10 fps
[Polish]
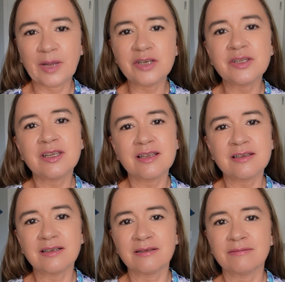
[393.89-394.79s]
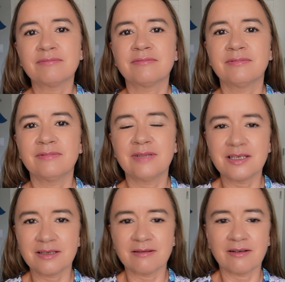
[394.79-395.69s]
Każdy język
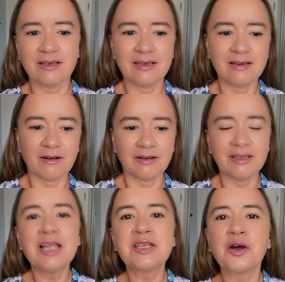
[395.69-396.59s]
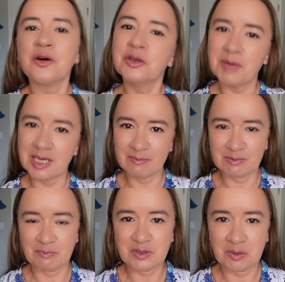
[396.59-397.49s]
jest nieco
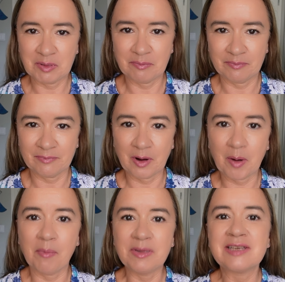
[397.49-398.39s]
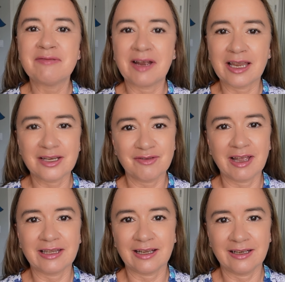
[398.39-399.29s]
odmiennym sposobem opisywania
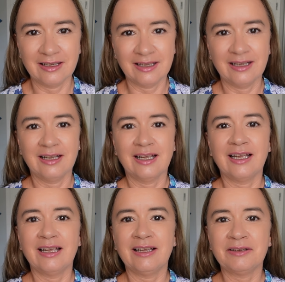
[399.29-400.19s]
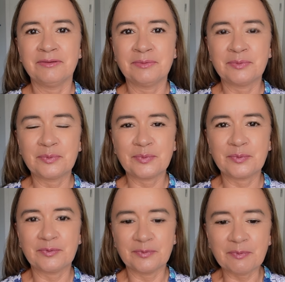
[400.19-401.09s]
świata. E,
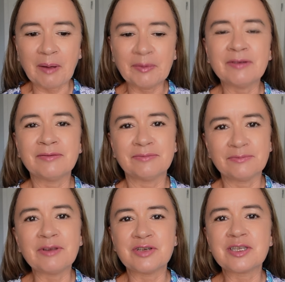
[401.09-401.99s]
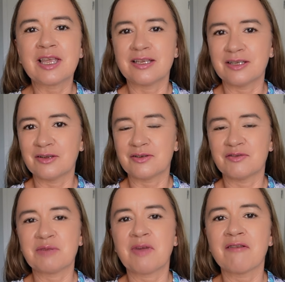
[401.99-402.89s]
mamy, wszystkie języki
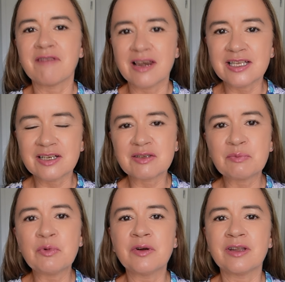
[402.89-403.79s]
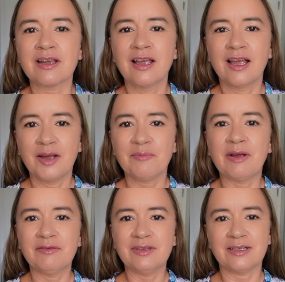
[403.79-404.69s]
oczywiście mają wiele cech wspólnych,
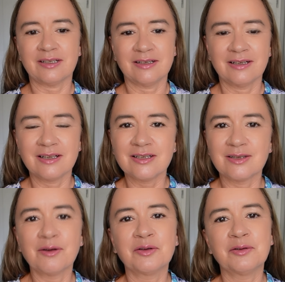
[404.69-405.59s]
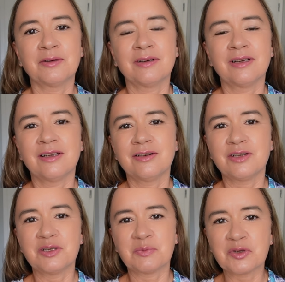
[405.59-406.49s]
pewnych struktur
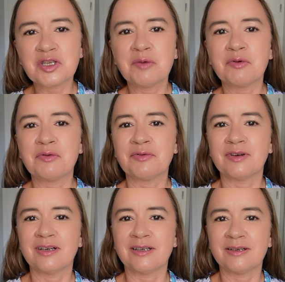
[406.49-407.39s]
czy sposobów, e,